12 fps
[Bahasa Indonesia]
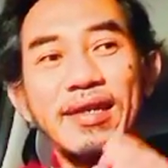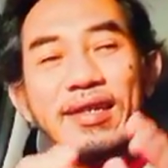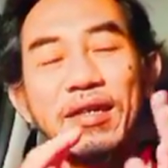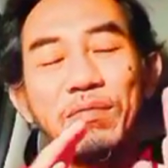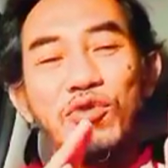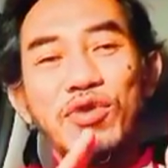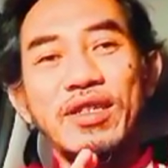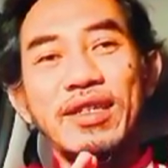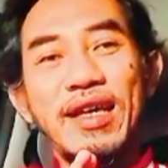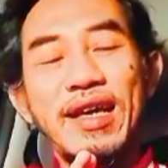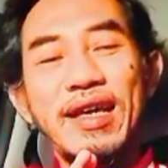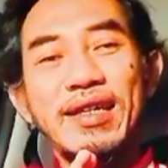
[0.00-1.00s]

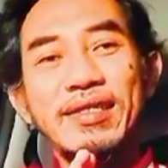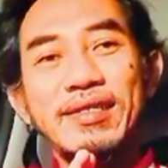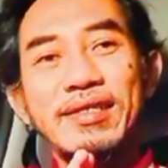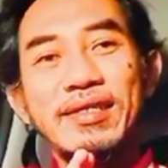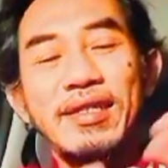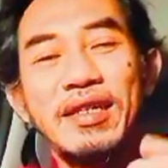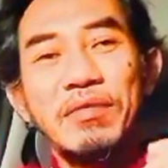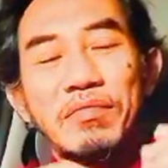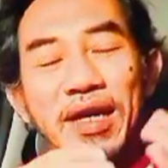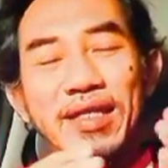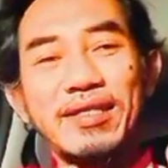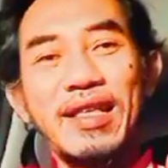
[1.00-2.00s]
kemudian
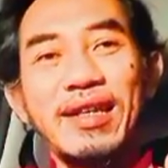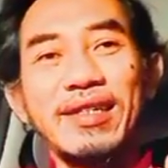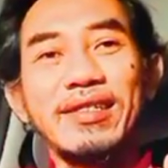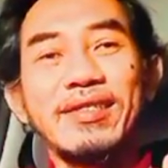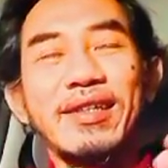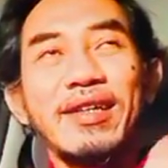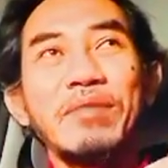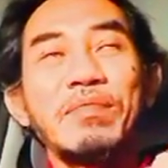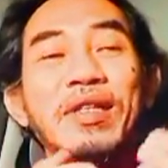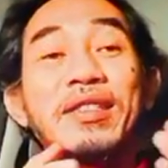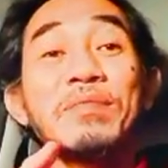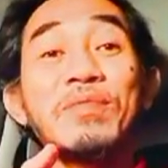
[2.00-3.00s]
mantan istri
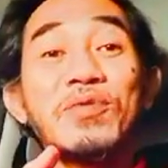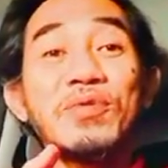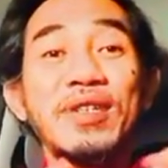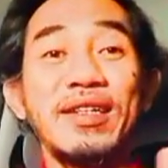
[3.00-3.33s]
bertemu